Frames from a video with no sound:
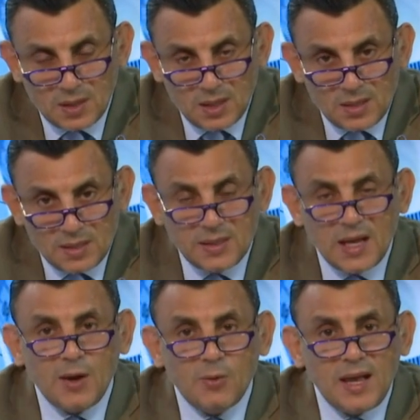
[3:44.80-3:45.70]
ان
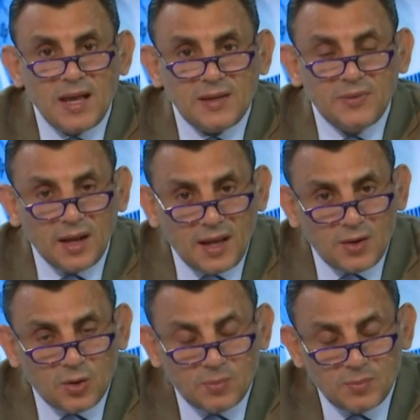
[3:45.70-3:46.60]
هؤلاء
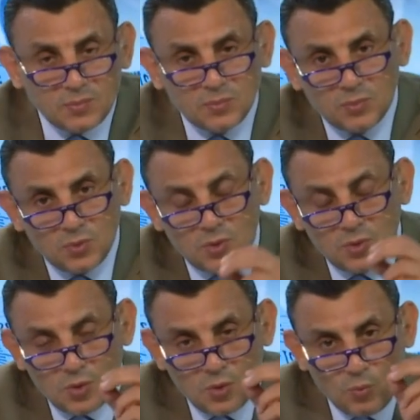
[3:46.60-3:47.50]
ضلالهم
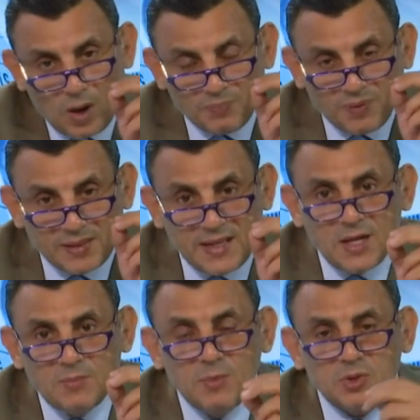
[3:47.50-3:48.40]
وعد
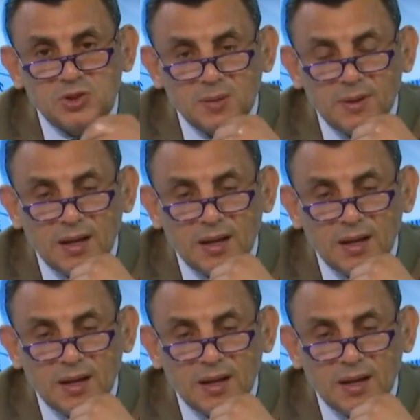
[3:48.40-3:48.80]
تضليلهم للمجتمع